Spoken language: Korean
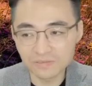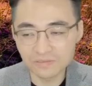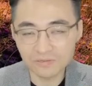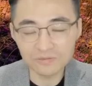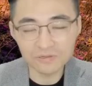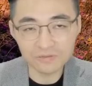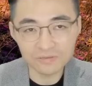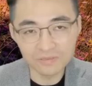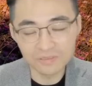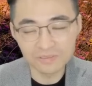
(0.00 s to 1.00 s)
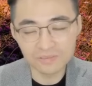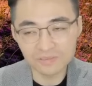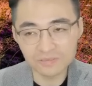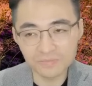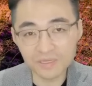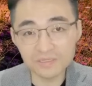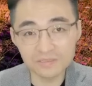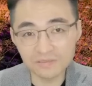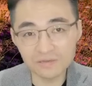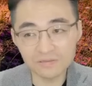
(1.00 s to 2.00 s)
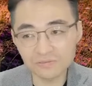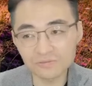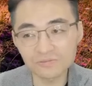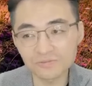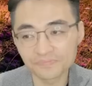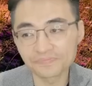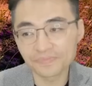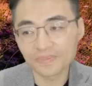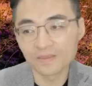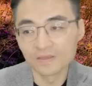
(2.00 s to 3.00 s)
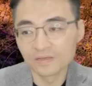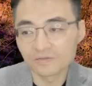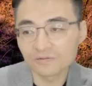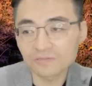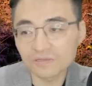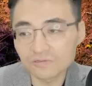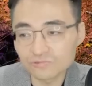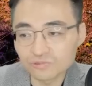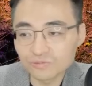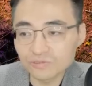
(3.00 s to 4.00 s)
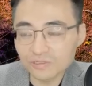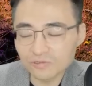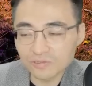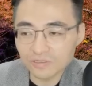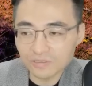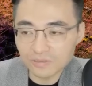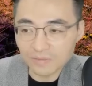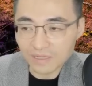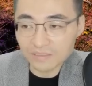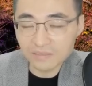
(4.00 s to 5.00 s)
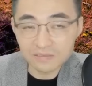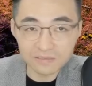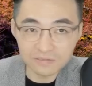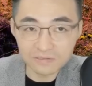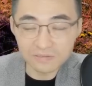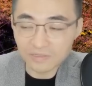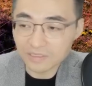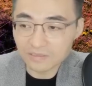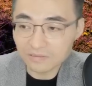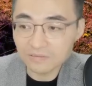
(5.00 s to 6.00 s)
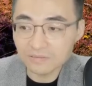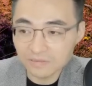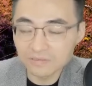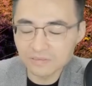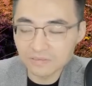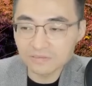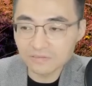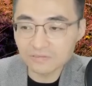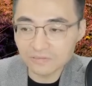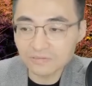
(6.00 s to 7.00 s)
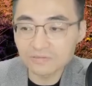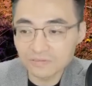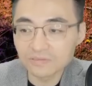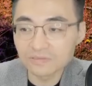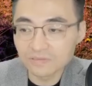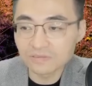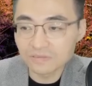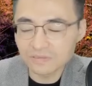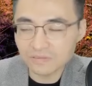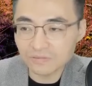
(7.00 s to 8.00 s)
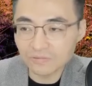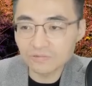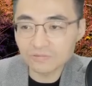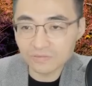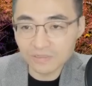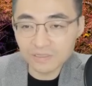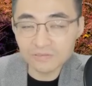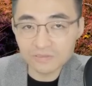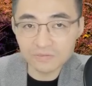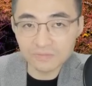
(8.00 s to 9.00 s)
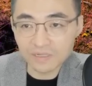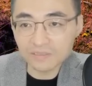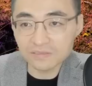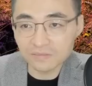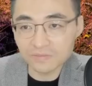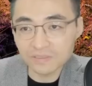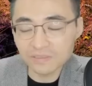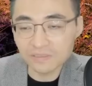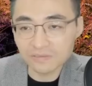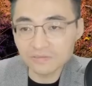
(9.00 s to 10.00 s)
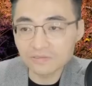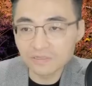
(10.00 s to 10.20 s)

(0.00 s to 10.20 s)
연결 그 패키징을 해가지고 그럴 때 그 구분을 해줘야 되기 때문에 마킹을 하거든요. 레이저 그거죠. 그 레이저 장, 마킹 장비 일이에요.